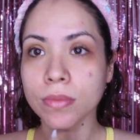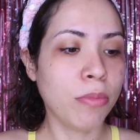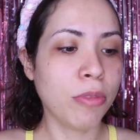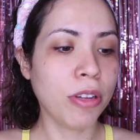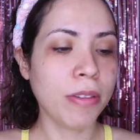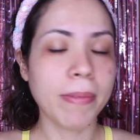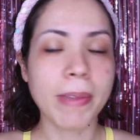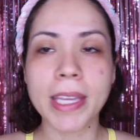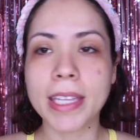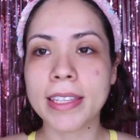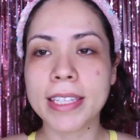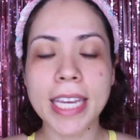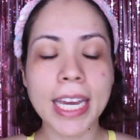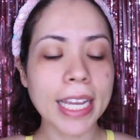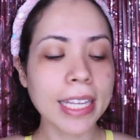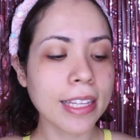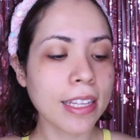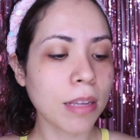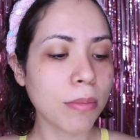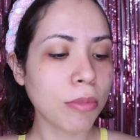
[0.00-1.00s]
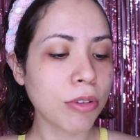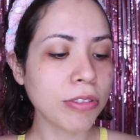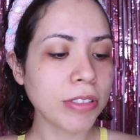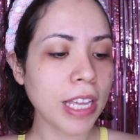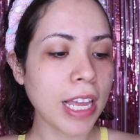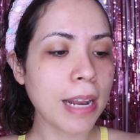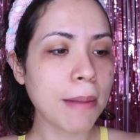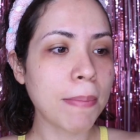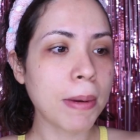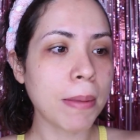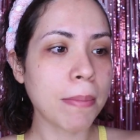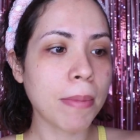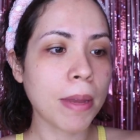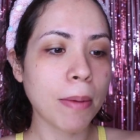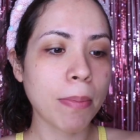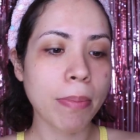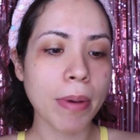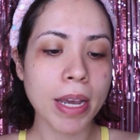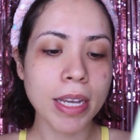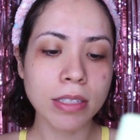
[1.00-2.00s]
Muy bien, ya que tenemos el
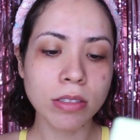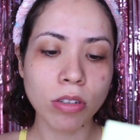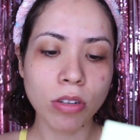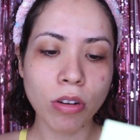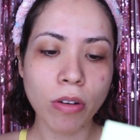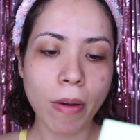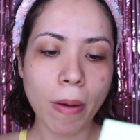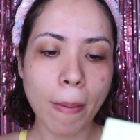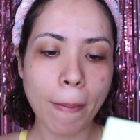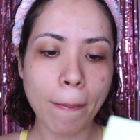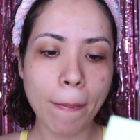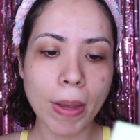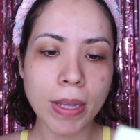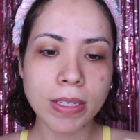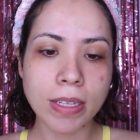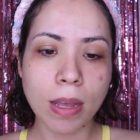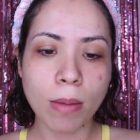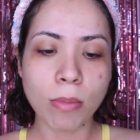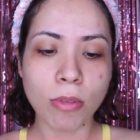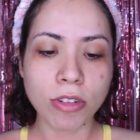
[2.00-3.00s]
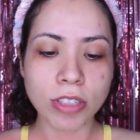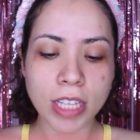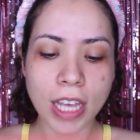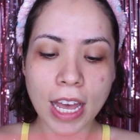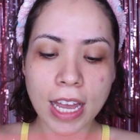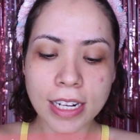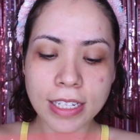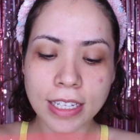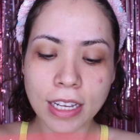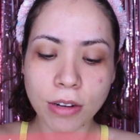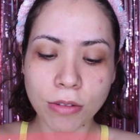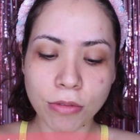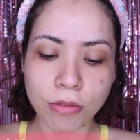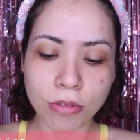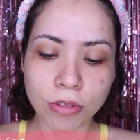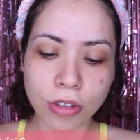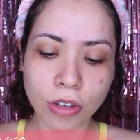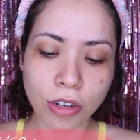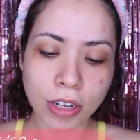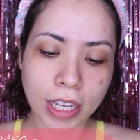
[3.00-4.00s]
primer paso, pasamos al
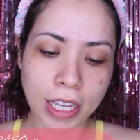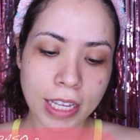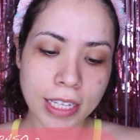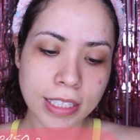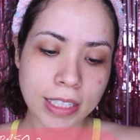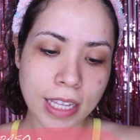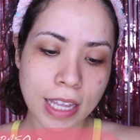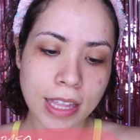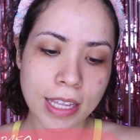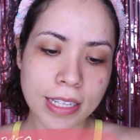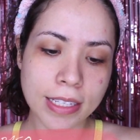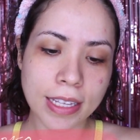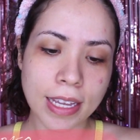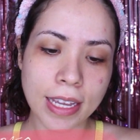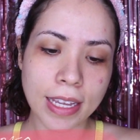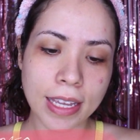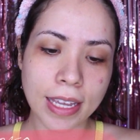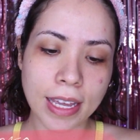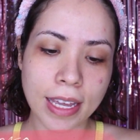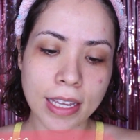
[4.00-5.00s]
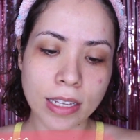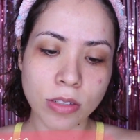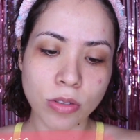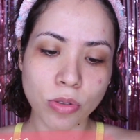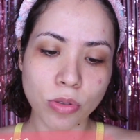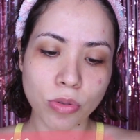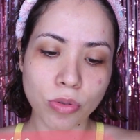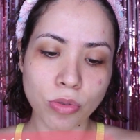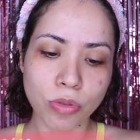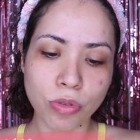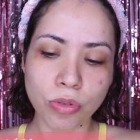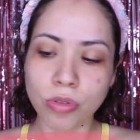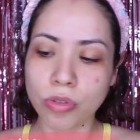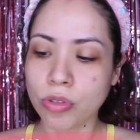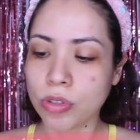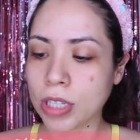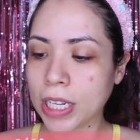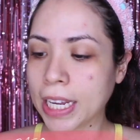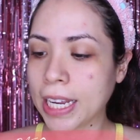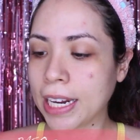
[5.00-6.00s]
segundo, que este dice que es
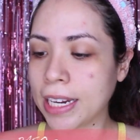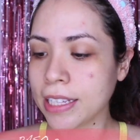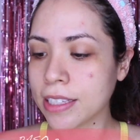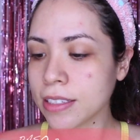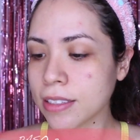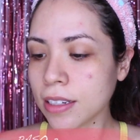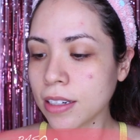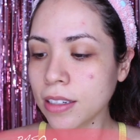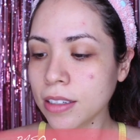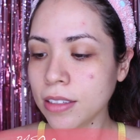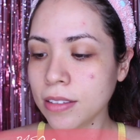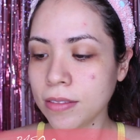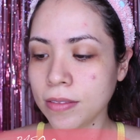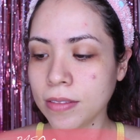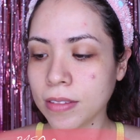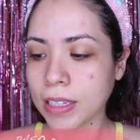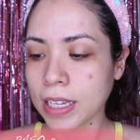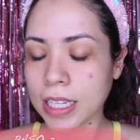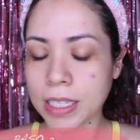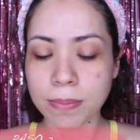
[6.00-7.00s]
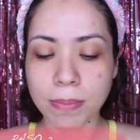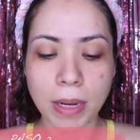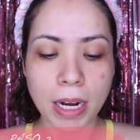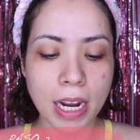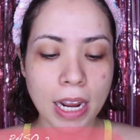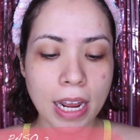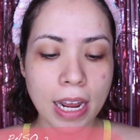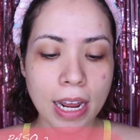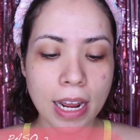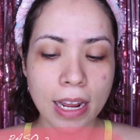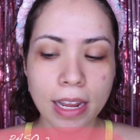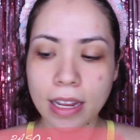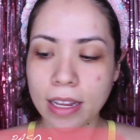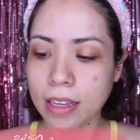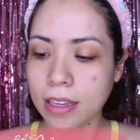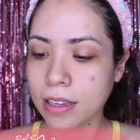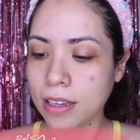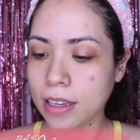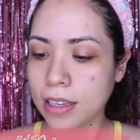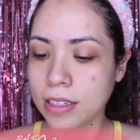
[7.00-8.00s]
un cleanser, que es para
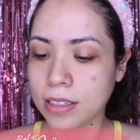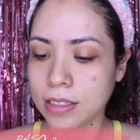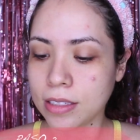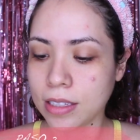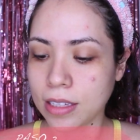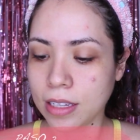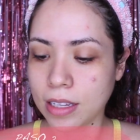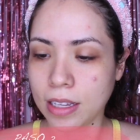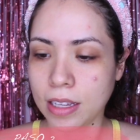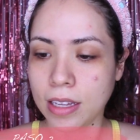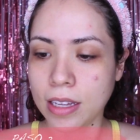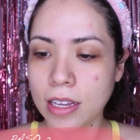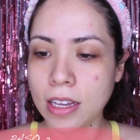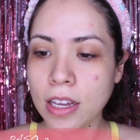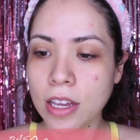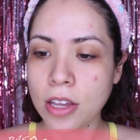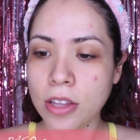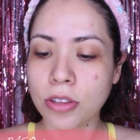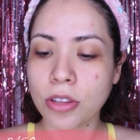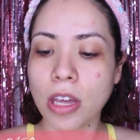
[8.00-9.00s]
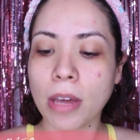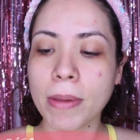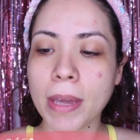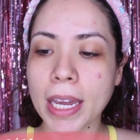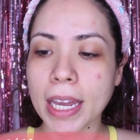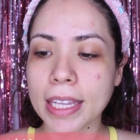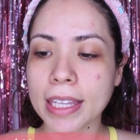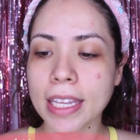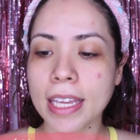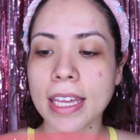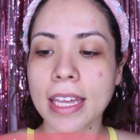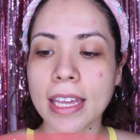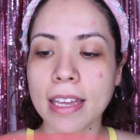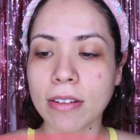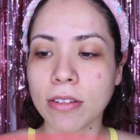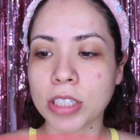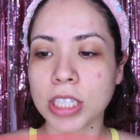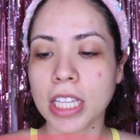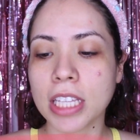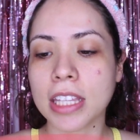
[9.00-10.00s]
este, todavía que
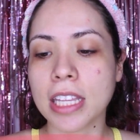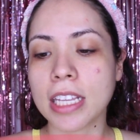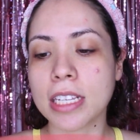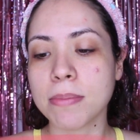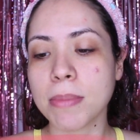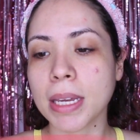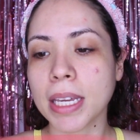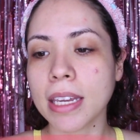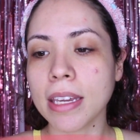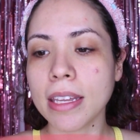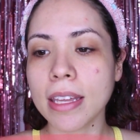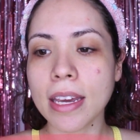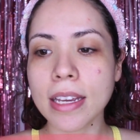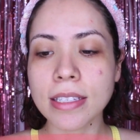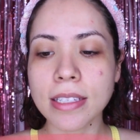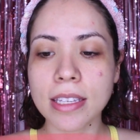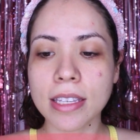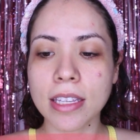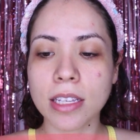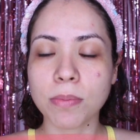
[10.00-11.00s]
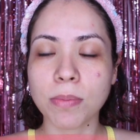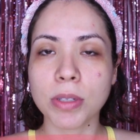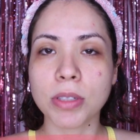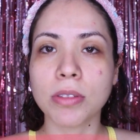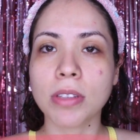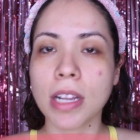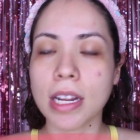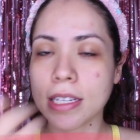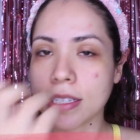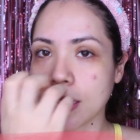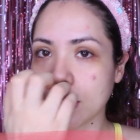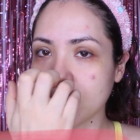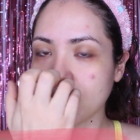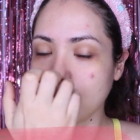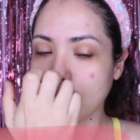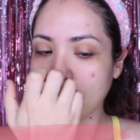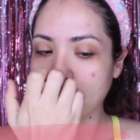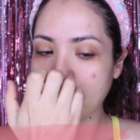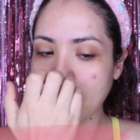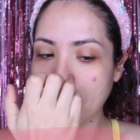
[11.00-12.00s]
te, o sea, te desmaquillas y después utilizas
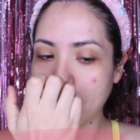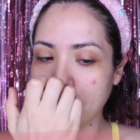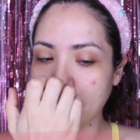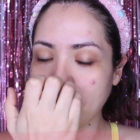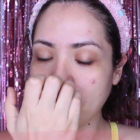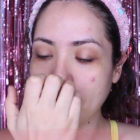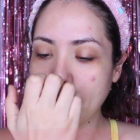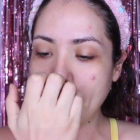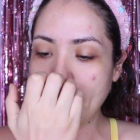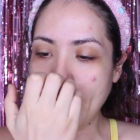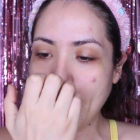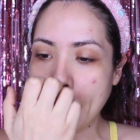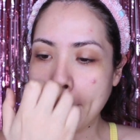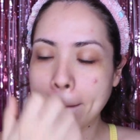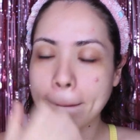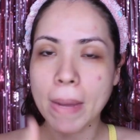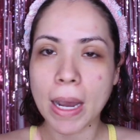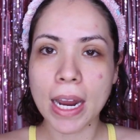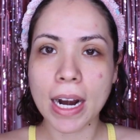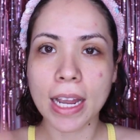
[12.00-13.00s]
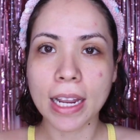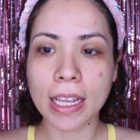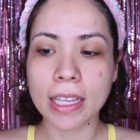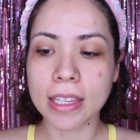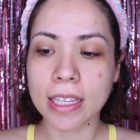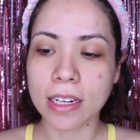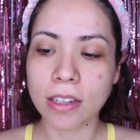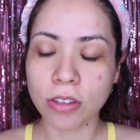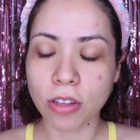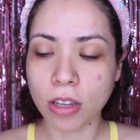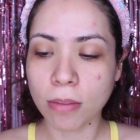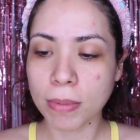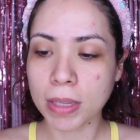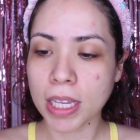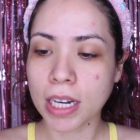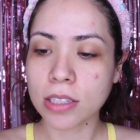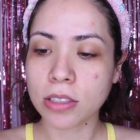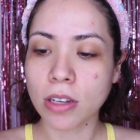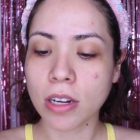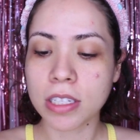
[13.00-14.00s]
un limpiador para quitar de todas
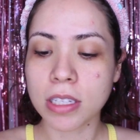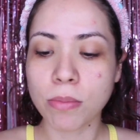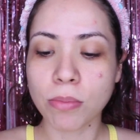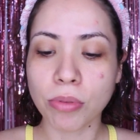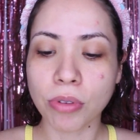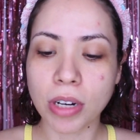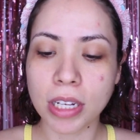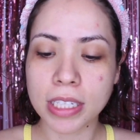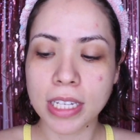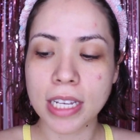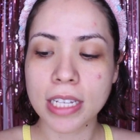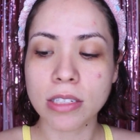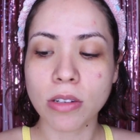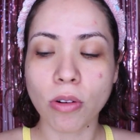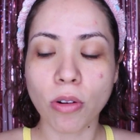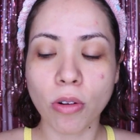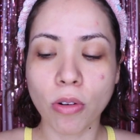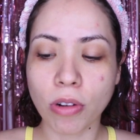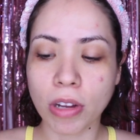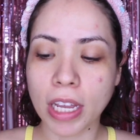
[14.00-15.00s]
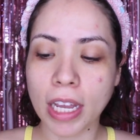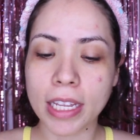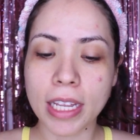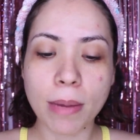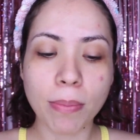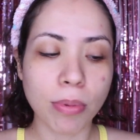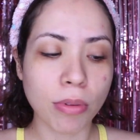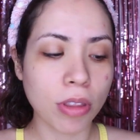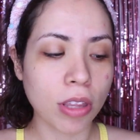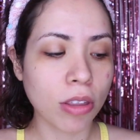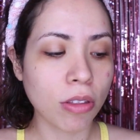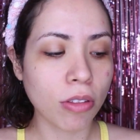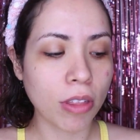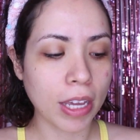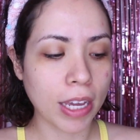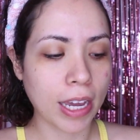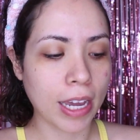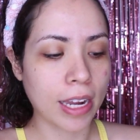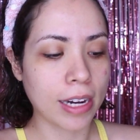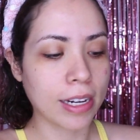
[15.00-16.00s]
maneras todas las impurezas o lo que haya podido
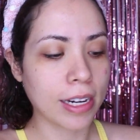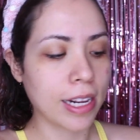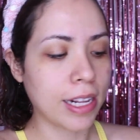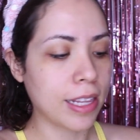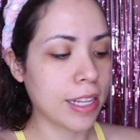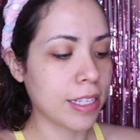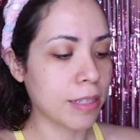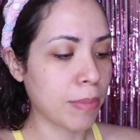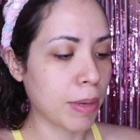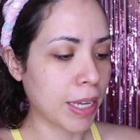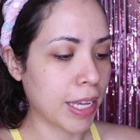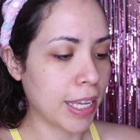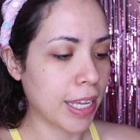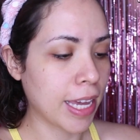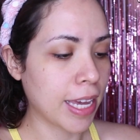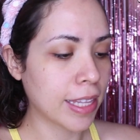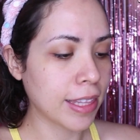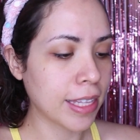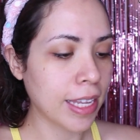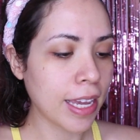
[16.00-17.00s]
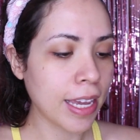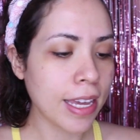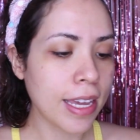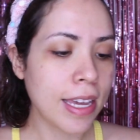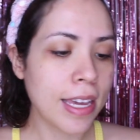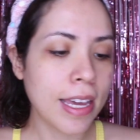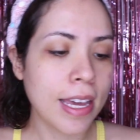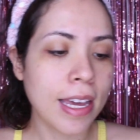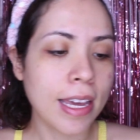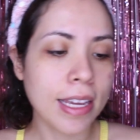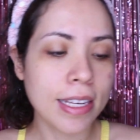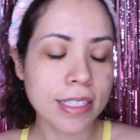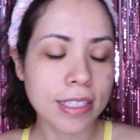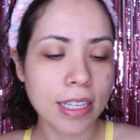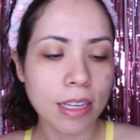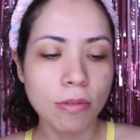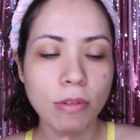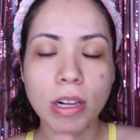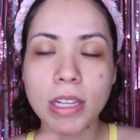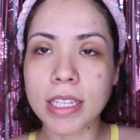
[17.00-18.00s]
dejar el desmaquillante.
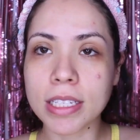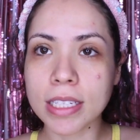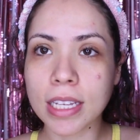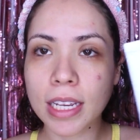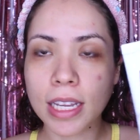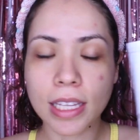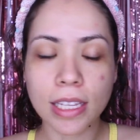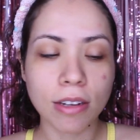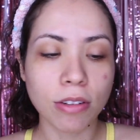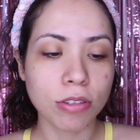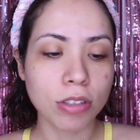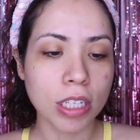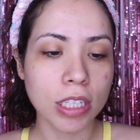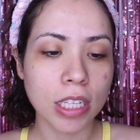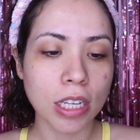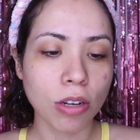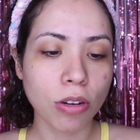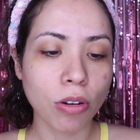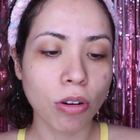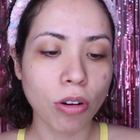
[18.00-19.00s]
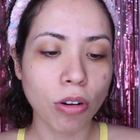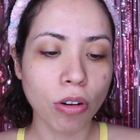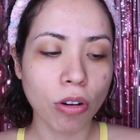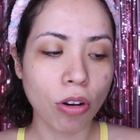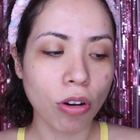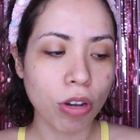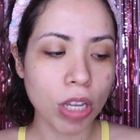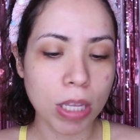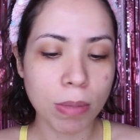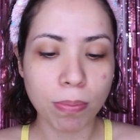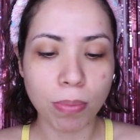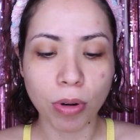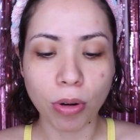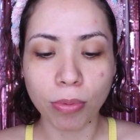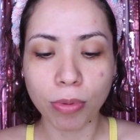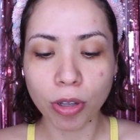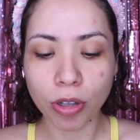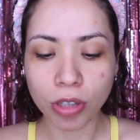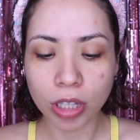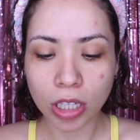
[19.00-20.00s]
Este igual dice que contiene coco y
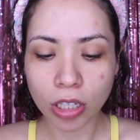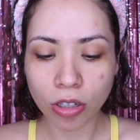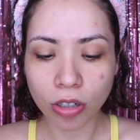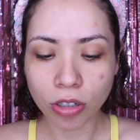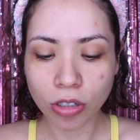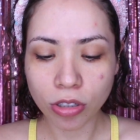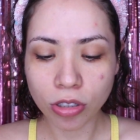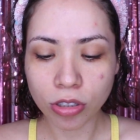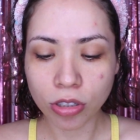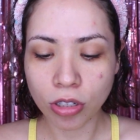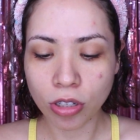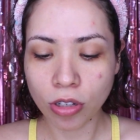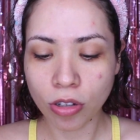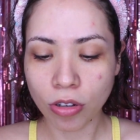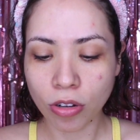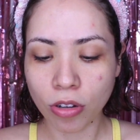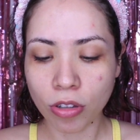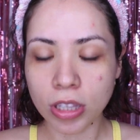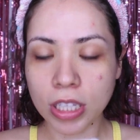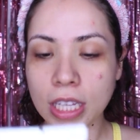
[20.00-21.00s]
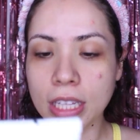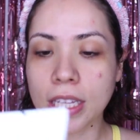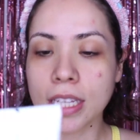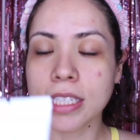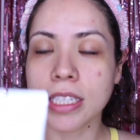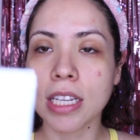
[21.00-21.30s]
probióticos, contiene